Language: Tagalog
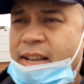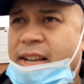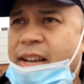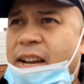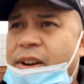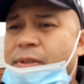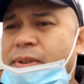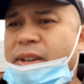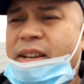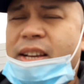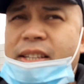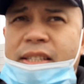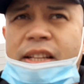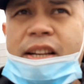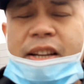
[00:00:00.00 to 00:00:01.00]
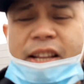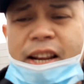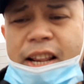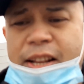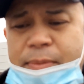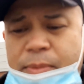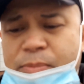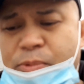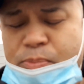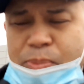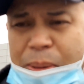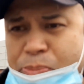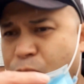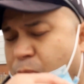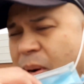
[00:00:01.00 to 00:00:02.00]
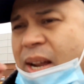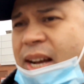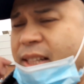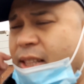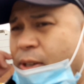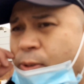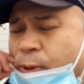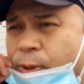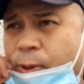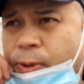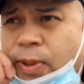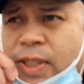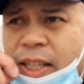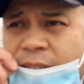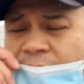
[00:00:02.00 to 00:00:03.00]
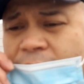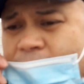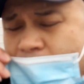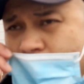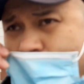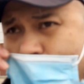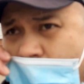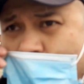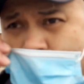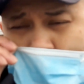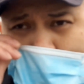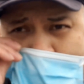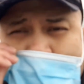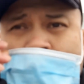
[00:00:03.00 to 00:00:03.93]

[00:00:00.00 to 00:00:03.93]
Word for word: Karon guys, ning dili vlog ta ko sa TC Pero